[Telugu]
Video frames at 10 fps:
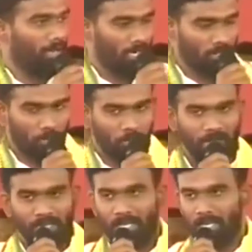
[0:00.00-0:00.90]

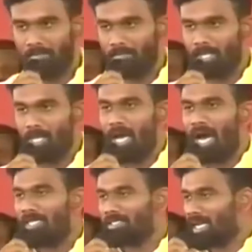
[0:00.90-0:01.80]
అనంతపురానికి
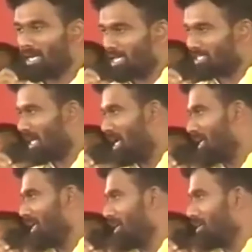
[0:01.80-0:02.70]
ఆంధ్ర
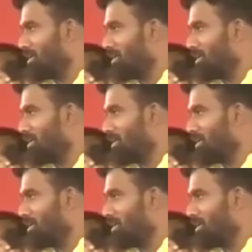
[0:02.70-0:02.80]
రాష్ట్రానికి